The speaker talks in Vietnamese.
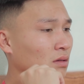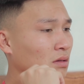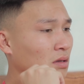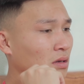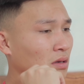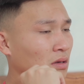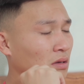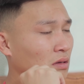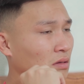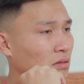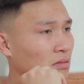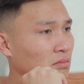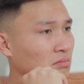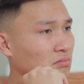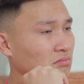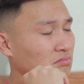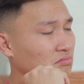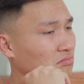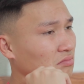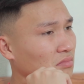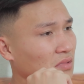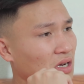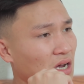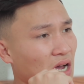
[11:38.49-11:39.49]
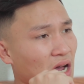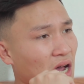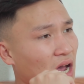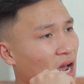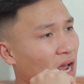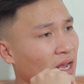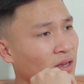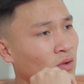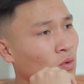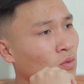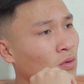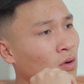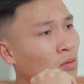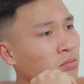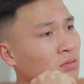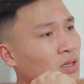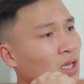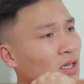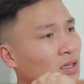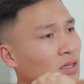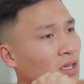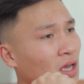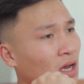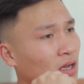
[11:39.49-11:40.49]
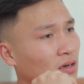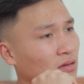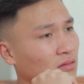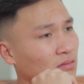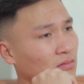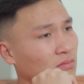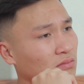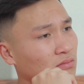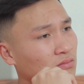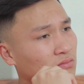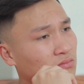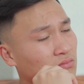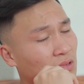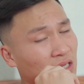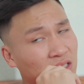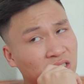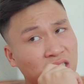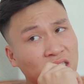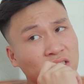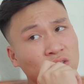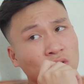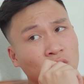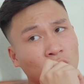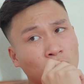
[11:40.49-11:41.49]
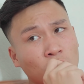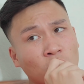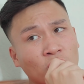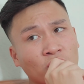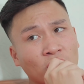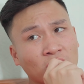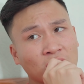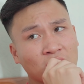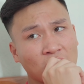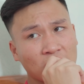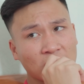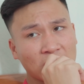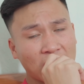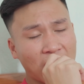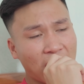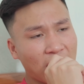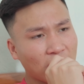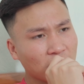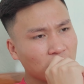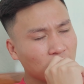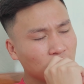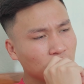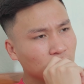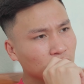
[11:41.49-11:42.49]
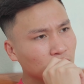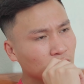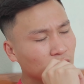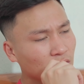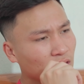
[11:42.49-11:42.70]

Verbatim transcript: thì anh cũng không tiếc tiền mà trích cho nó một phần khá khá đâu